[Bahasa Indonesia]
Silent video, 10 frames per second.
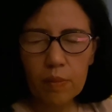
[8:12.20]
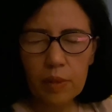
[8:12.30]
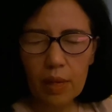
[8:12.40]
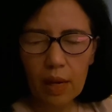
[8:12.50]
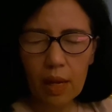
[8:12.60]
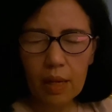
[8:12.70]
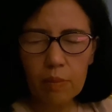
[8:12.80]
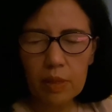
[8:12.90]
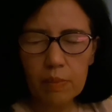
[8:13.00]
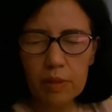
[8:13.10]
biarlah
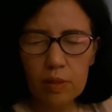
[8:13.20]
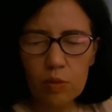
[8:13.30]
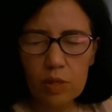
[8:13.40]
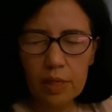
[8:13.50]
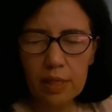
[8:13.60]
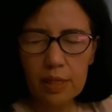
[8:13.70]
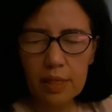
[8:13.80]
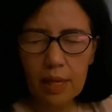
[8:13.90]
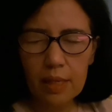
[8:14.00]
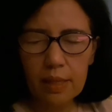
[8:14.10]
kami dapat tidur dengan
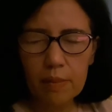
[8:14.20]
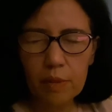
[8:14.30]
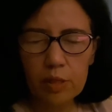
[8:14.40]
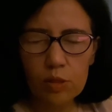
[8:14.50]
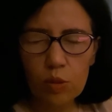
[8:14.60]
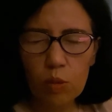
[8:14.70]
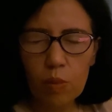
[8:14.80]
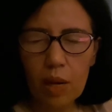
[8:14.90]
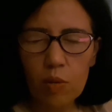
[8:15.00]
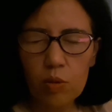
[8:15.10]
nyenyak dan besok
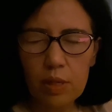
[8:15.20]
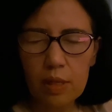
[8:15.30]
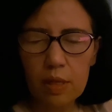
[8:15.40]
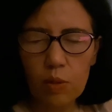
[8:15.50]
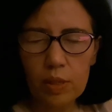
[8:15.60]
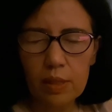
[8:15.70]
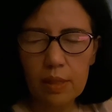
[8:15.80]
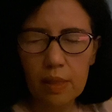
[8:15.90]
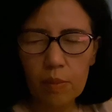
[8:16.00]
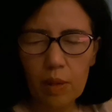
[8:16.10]
bangun dengan
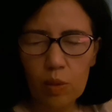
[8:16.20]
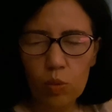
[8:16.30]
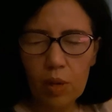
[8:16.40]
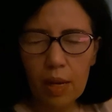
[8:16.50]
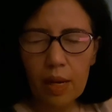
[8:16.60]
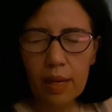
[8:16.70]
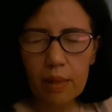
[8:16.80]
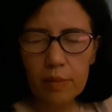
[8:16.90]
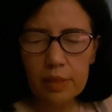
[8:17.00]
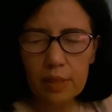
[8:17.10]
kekuatan yang baru.
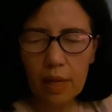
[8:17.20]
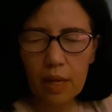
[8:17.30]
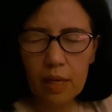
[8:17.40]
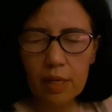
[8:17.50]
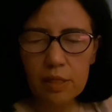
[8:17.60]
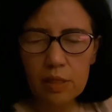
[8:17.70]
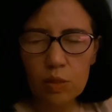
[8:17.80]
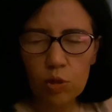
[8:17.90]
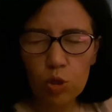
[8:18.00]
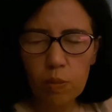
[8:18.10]
Kami serahkan
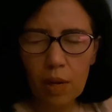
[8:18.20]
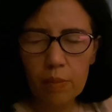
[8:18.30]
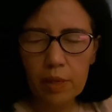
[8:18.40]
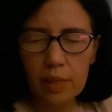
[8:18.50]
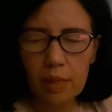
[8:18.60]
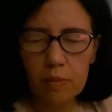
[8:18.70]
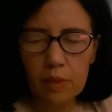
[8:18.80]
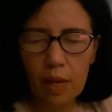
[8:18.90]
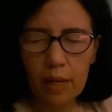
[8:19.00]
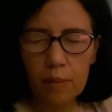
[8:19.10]
seluruh hidup kami ke dalam
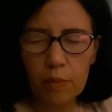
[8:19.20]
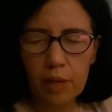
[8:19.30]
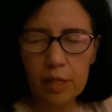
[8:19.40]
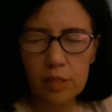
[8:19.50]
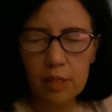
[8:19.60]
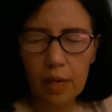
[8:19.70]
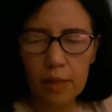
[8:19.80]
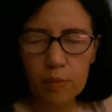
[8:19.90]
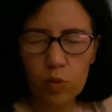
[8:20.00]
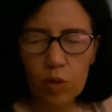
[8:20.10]
tangan
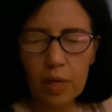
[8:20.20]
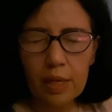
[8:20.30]
pengasihanmu.